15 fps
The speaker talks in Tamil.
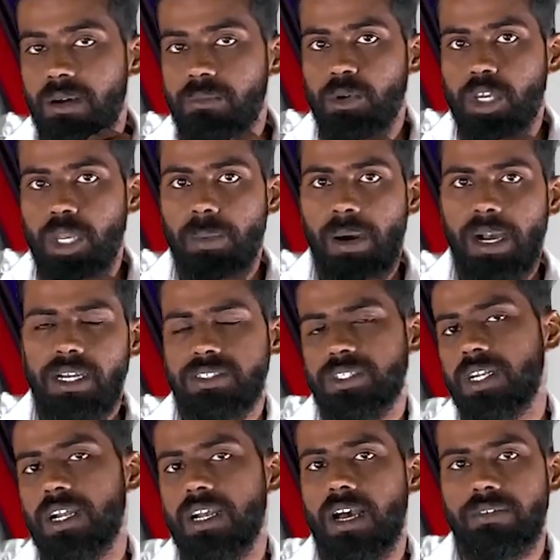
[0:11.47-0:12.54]
முக்கியமாக
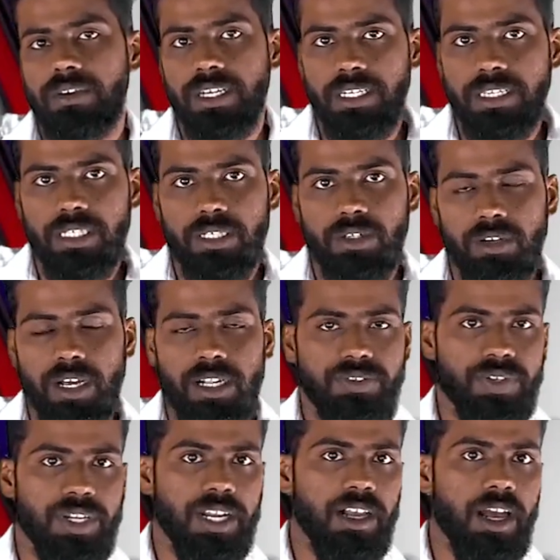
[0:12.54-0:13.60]
ஸ்ரீலங்காவை எடுத்துக்கொண்டால்
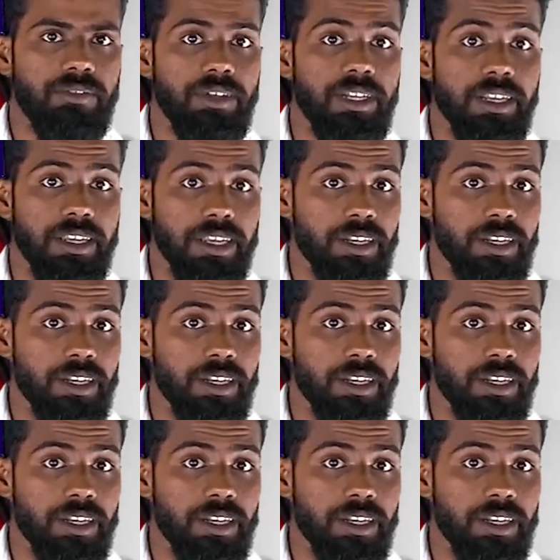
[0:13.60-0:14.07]
ஸ்ரீலங்காவில்